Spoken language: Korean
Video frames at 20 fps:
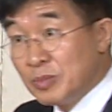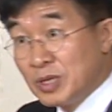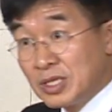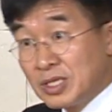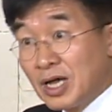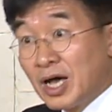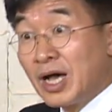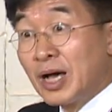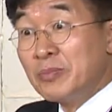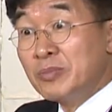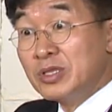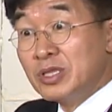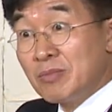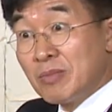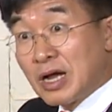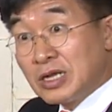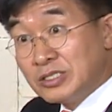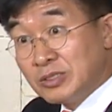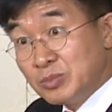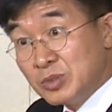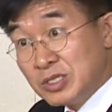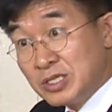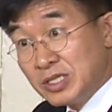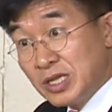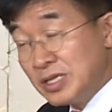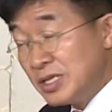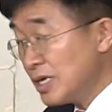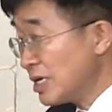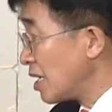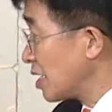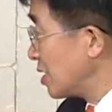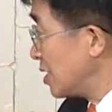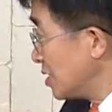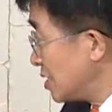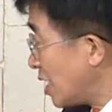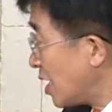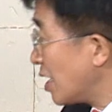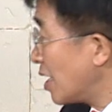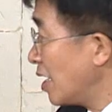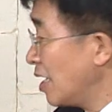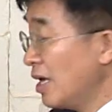이따 한 번 더 말씀드릴 테니까 그냥